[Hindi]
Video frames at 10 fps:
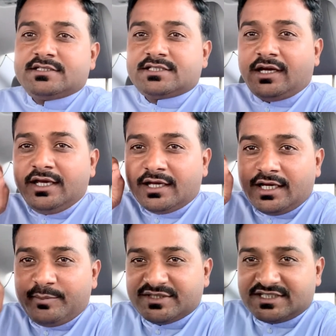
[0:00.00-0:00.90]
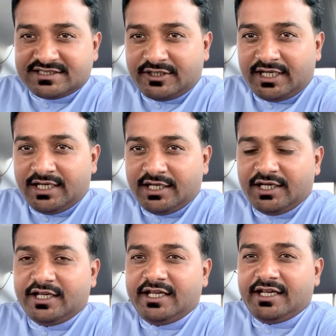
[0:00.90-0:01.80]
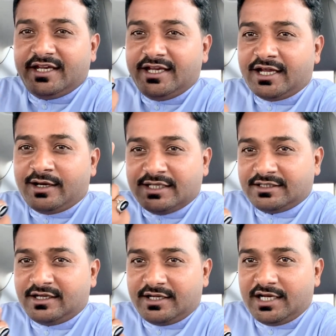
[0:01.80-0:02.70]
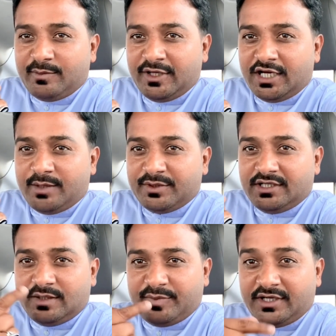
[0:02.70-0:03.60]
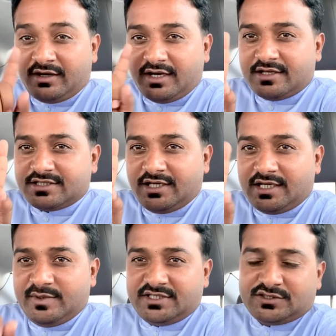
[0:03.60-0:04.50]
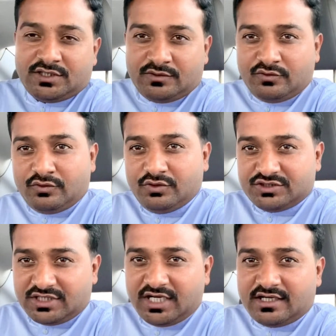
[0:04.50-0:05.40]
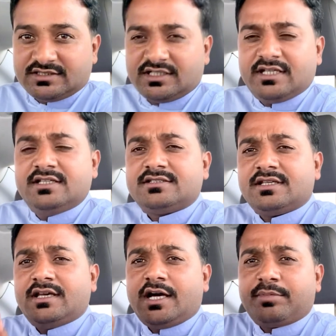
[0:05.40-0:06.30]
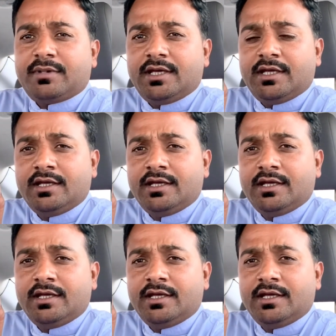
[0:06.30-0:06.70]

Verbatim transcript: चाय का बिजनेस जो है ये एक हजार रियाल में आप यहाँ पे कड़क चाय का बिजनेस है वो स्टार्ट कर सकते हैं इससे आपके